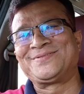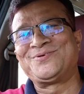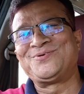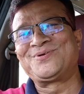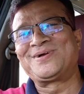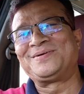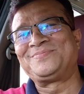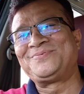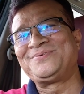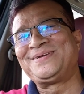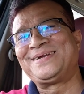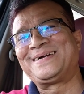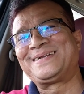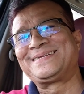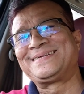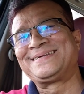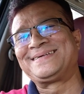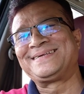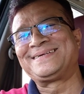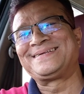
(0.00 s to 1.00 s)

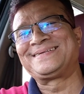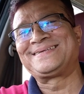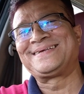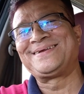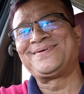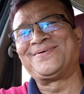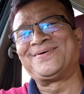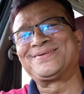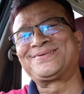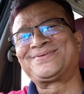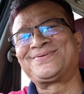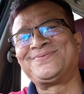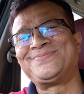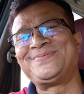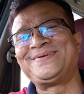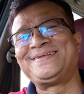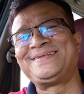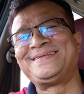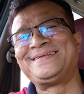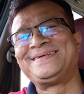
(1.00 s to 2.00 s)
দুর্গাপূজার সেই
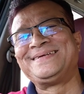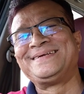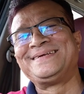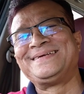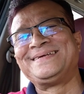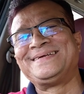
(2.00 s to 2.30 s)
অষ্টমীর